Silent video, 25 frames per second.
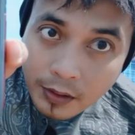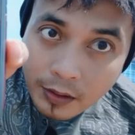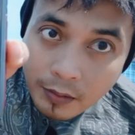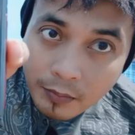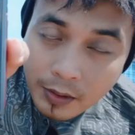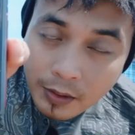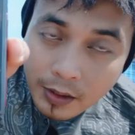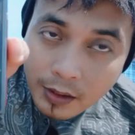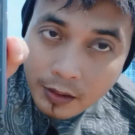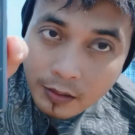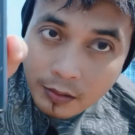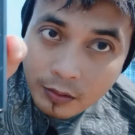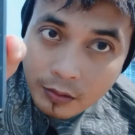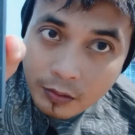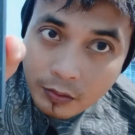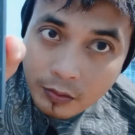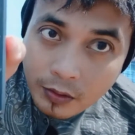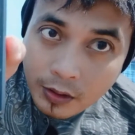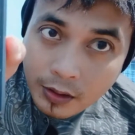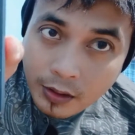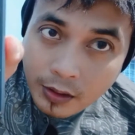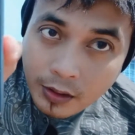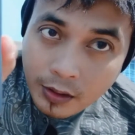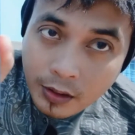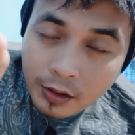terbilang
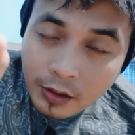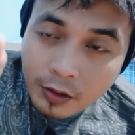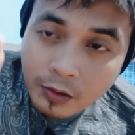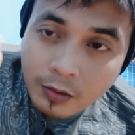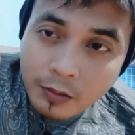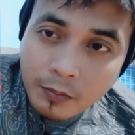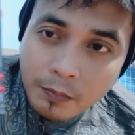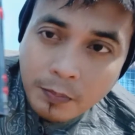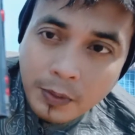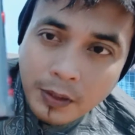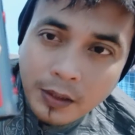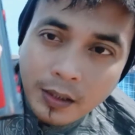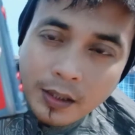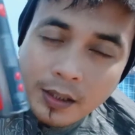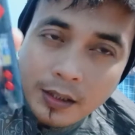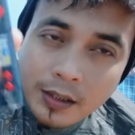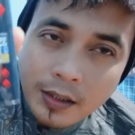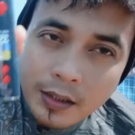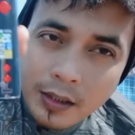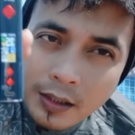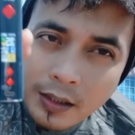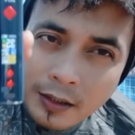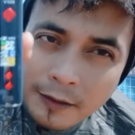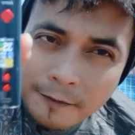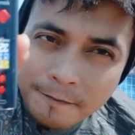sudah terhitung empat kali
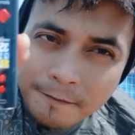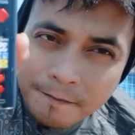nah.